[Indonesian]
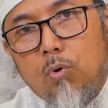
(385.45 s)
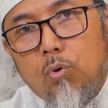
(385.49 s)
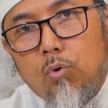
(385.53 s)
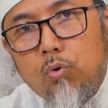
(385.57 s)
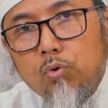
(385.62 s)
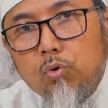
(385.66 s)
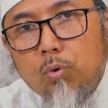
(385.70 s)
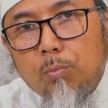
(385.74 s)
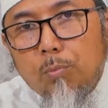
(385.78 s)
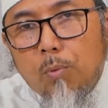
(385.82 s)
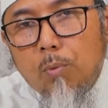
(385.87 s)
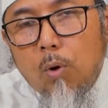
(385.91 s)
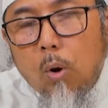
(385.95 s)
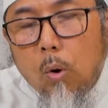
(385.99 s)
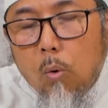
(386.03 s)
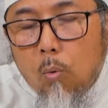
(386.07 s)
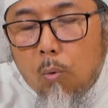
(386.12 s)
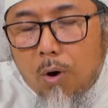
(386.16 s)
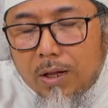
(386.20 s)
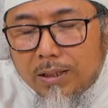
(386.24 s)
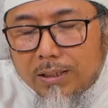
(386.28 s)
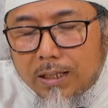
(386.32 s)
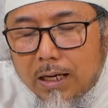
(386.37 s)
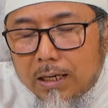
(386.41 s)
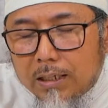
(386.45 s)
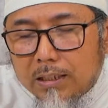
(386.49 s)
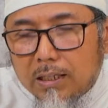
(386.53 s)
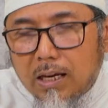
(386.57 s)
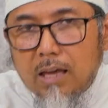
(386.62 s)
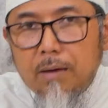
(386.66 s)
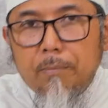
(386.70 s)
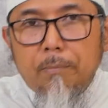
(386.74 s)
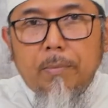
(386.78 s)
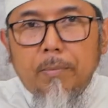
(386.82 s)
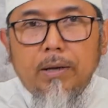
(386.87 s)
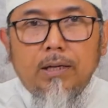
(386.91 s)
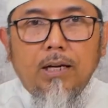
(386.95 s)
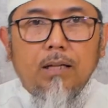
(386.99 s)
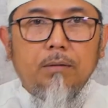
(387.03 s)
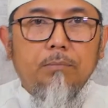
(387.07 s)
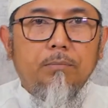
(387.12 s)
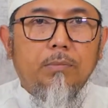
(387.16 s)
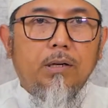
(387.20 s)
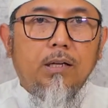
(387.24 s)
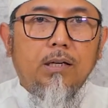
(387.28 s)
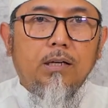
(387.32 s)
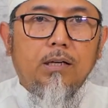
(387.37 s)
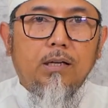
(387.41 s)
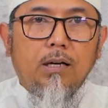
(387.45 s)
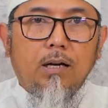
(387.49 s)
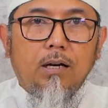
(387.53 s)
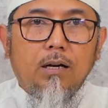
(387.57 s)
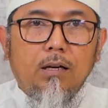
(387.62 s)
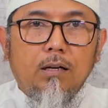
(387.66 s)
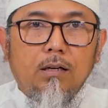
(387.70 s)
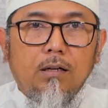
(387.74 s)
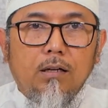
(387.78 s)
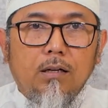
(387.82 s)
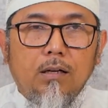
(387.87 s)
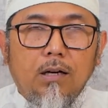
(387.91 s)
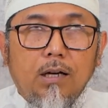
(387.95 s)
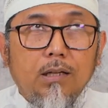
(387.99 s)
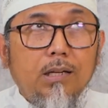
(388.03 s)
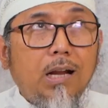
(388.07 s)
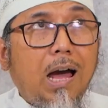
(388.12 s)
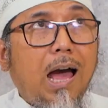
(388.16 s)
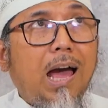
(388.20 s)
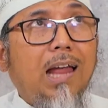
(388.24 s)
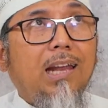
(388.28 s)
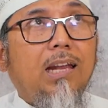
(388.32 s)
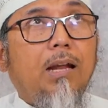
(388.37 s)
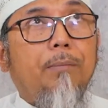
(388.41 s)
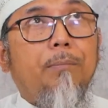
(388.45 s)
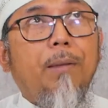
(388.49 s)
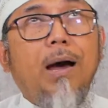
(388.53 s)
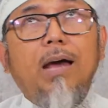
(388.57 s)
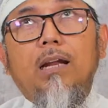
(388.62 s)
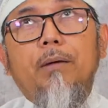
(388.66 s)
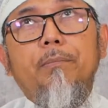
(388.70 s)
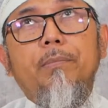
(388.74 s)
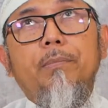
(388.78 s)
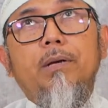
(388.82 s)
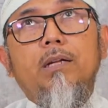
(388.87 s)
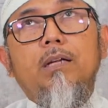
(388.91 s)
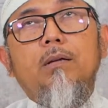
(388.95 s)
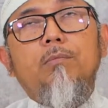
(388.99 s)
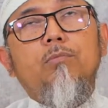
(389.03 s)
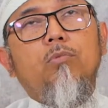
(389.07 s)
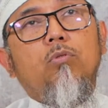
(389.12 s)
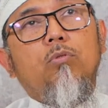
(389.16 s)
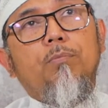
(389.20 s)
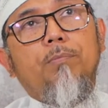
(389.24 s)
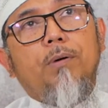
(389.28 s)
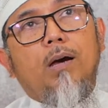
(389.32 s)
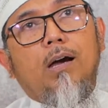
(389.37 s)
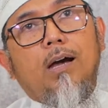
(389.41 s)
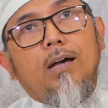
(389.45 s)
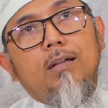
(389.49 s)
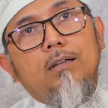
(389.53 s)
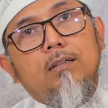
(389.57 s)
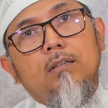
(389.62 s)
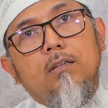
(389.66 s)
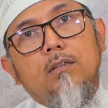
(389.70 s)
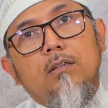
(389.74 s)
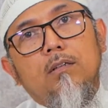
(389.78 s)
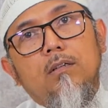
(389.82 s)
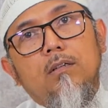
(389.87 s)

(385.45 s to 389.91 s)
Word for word: Untuk menguatkan keimanan mereka. Karena alam, alam ini merupakan